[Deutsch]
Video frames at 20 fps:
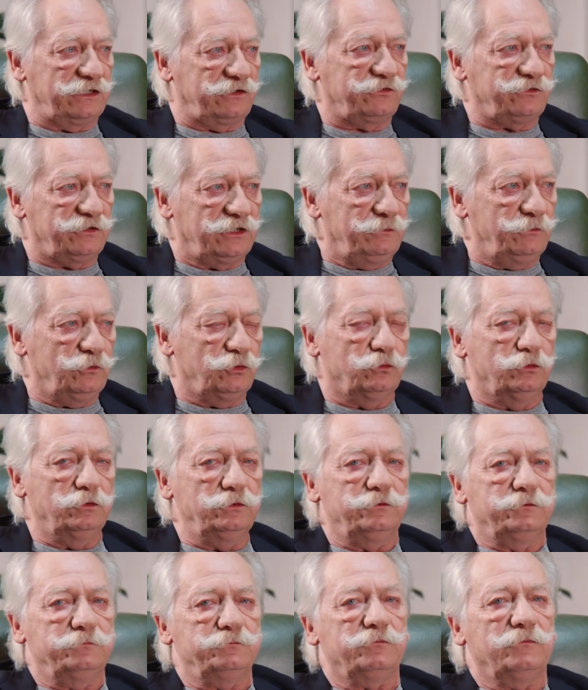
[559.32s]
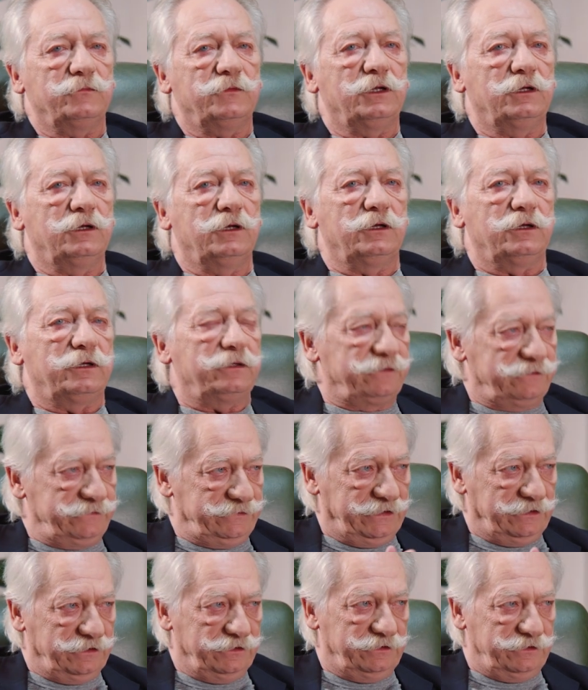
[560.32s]
extrem gut,
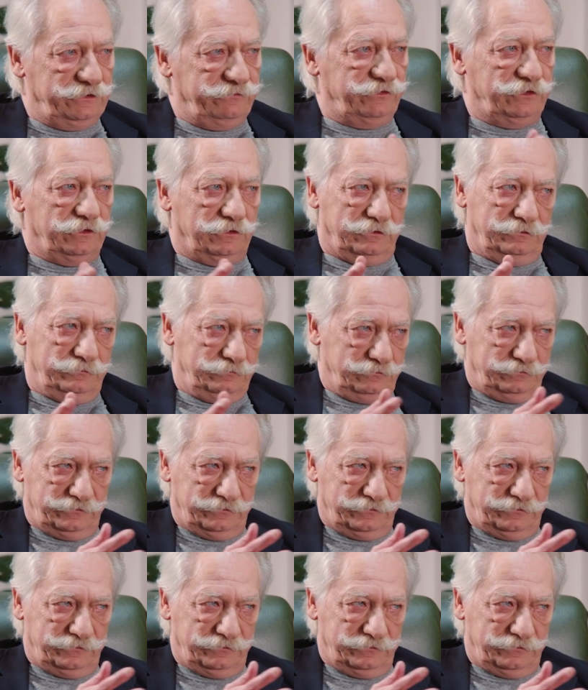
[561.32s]
Dinge, die wir